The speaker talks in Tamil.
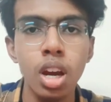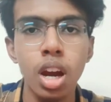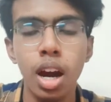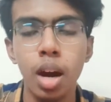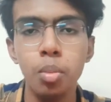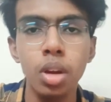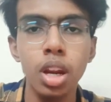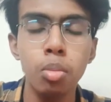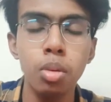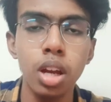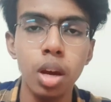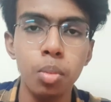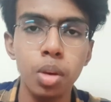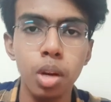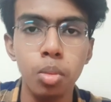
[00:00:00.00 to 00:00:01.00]
அப்கிரேட் பண்ண
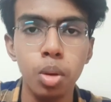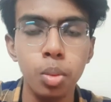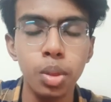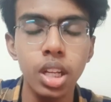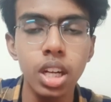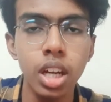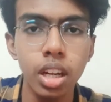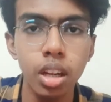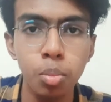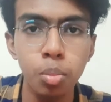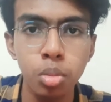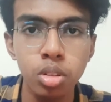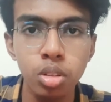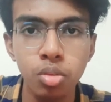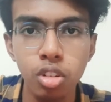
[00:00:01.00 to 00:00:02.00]
அப்கிரேட் பண்ண பார்த்திங்கன்னா நிறைய
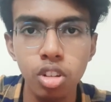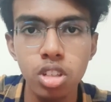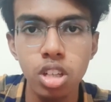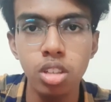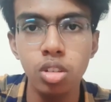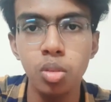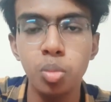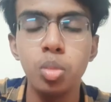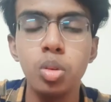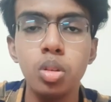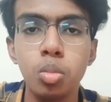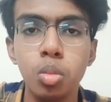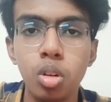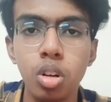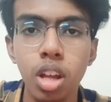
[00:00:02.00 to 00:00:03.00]
புது ஃபியூச்சர்ஸ் புது
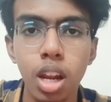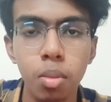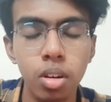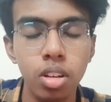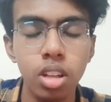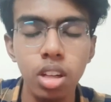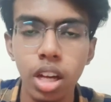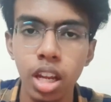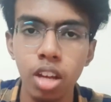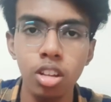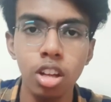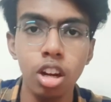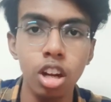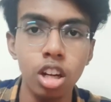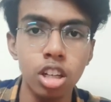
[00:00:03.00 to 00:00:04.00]
மோடு எல்லாமே வந்து நிறையா
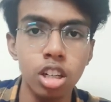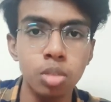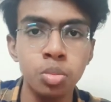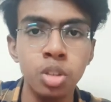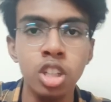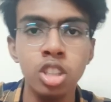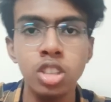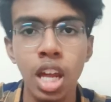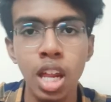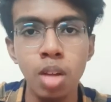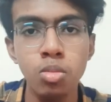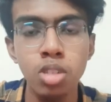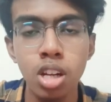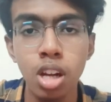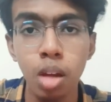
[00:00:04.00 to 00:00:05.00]
வந்து அன்லாக் ஆகும் ஸோ அது
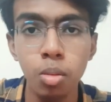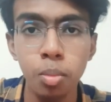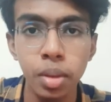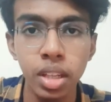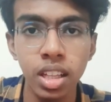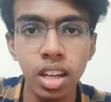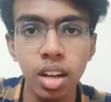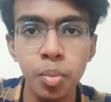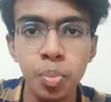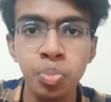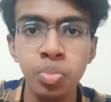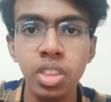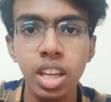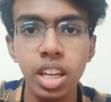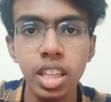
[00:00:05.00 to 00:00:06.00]
மட்டும் இல்லாமல் பார்த்திங்கன்னா
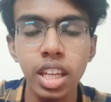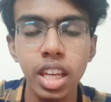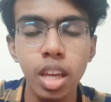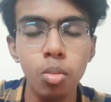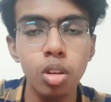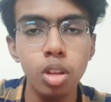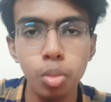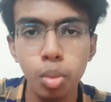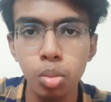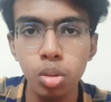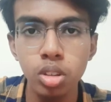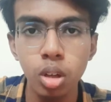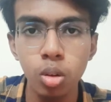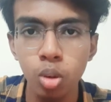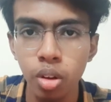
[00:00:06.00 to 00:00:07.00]
இந்த கேம் வந்து இப்போ
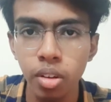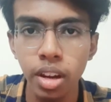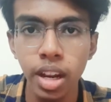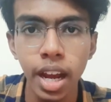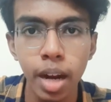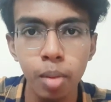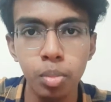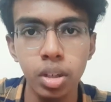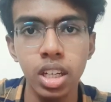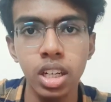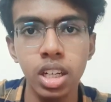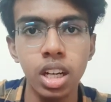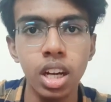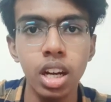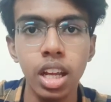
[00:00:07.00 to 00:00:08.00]
புதுசாக இன்னும் நிறையா ஆட்
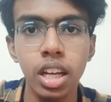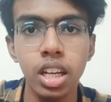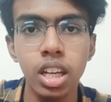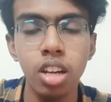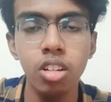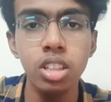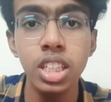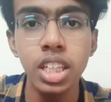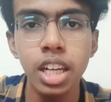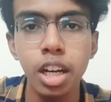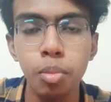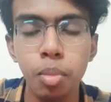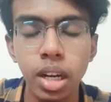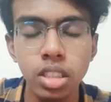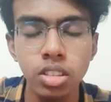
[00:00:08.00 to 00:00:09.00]
பண்ணியிருக்காங்க லைக் இதில் வந்து
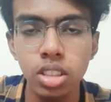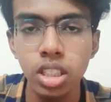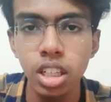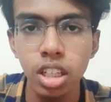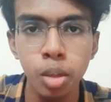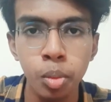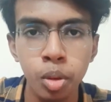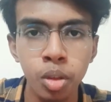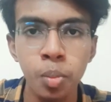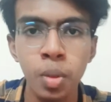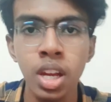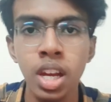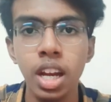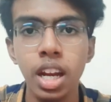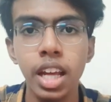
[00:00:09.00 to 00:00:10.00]
சீக்ரெட் பார்ட்ஸ் வந்து இருக்க போகுது
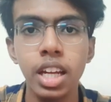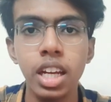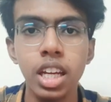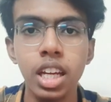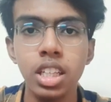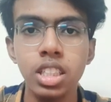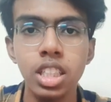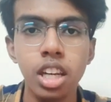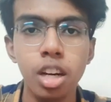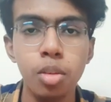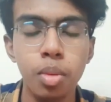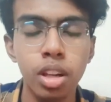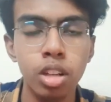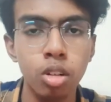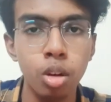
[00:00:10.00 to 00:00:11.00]
லைக் நீங்கள் அந்த சீக்ரெட்
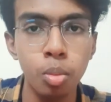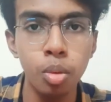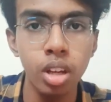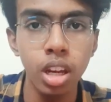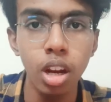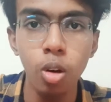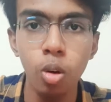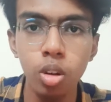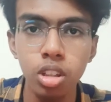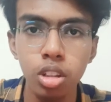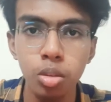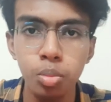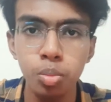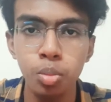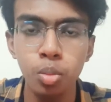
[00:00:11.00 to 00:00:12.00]
பார்த்துக்குள்ளே போனீங்கன்னா உங்களுக்கு வந்து
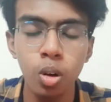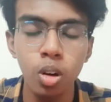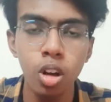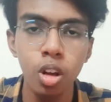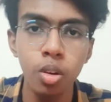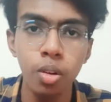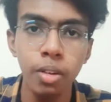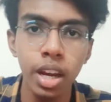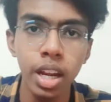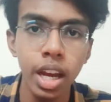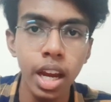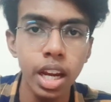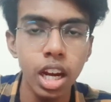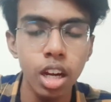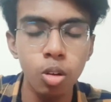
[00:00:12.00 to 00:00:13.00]
டோட்டலாக ஒரு வேறு
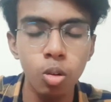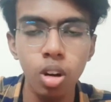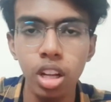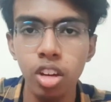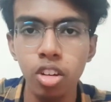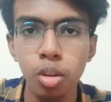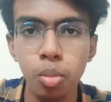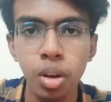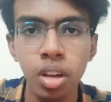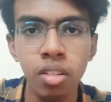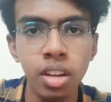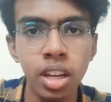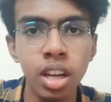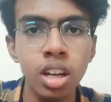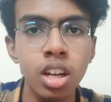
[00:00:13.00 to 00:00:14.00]
ஐலாண்டுக்குள்ளே நீங்கள் வந்து
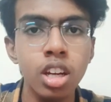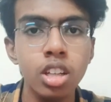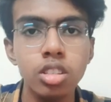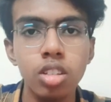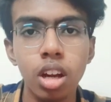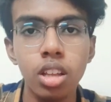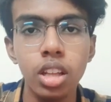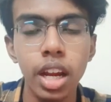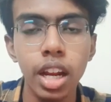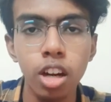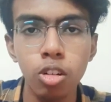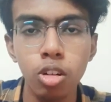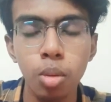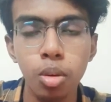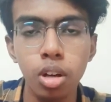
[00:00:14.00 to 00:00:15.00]
போயிடுவீங்க ஸோ அந்த
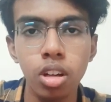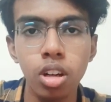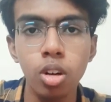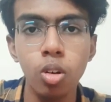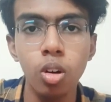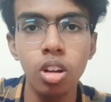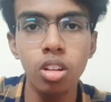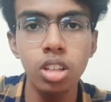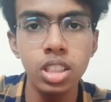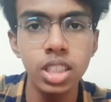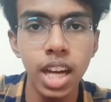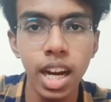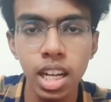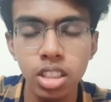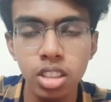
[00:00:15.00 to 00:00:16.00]
ஐலாண்டுக்குள்ளே போனார் உங்களுக்கு வந்து
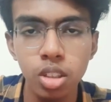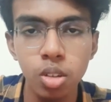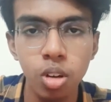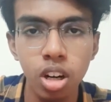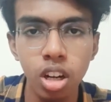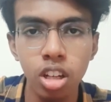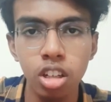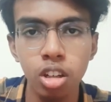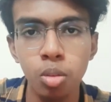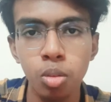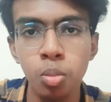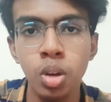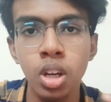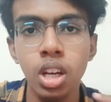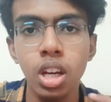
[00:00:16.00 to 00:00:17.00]
சேலஞ்ச் ரிவார்டாக இருக்கணும்
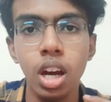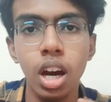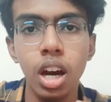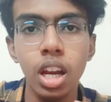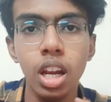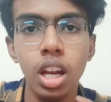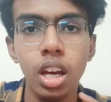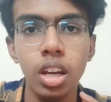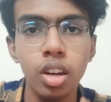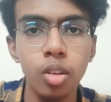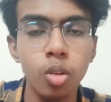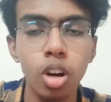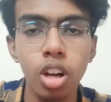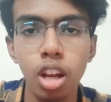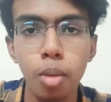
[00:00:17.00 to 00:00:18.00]
இல்லை
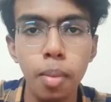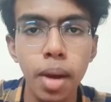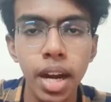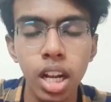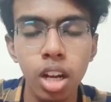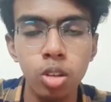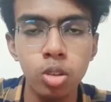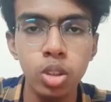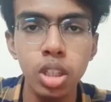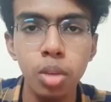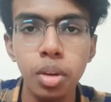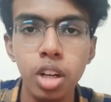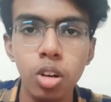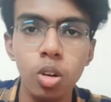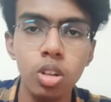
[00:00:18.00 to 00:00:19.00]
ரிவார்டு இல்லை பேட்டில் ஸோ இந்த
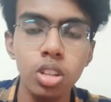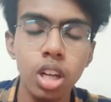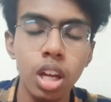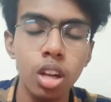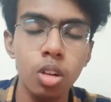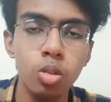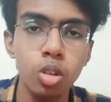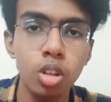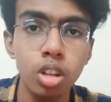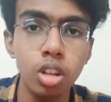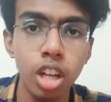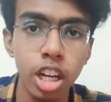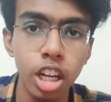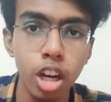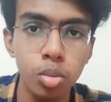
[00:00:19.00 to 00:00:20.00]
மாதிரி உங்களுக்கு வந்து அதில் இன்னும்
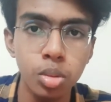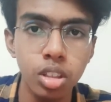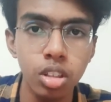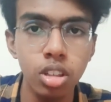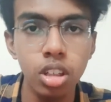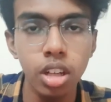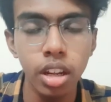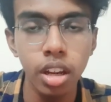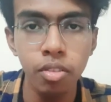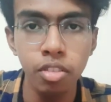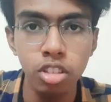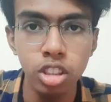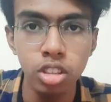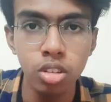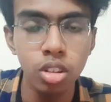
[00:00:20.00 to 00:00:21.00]
நிறைய ஆப்ஷன் வந்து நிறைய
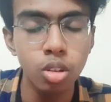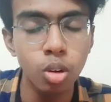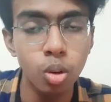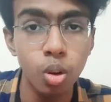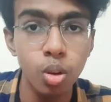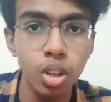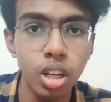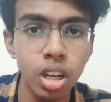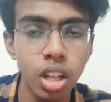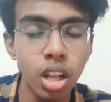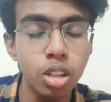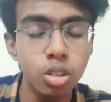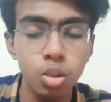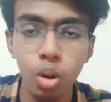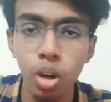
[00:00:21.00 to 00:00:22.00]
ஃபியூச்சர்ஸ் வந்து கொண்டு வந்திருக்கதா
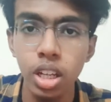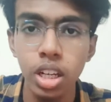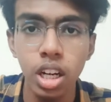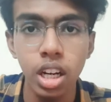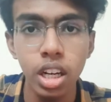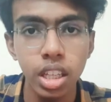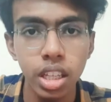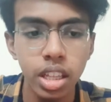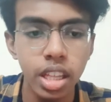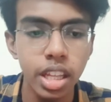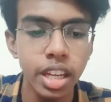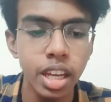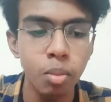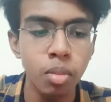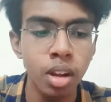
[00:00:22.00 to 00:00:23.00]
சொல்லியிருக்காங்க இந்த
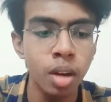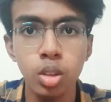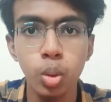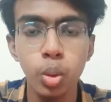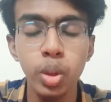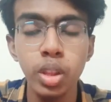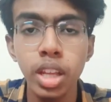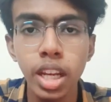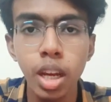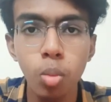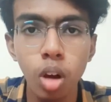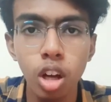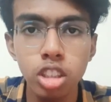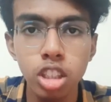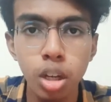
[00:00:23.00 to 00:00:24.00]
கேமில் ஸோ இந்த கேம்
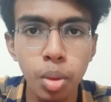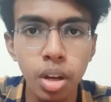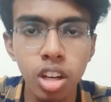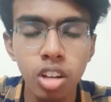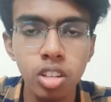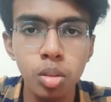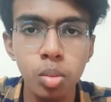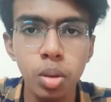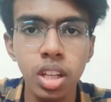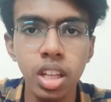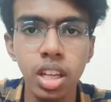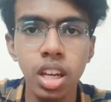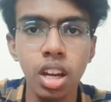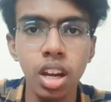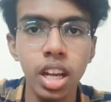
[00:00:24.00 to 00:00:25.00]
லான்ச் ஆன பிறகு வந்து
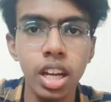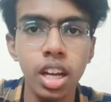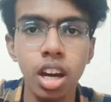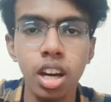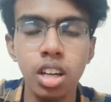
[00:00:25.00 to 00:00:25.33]
பார்த்தீங்கன்னா லைக்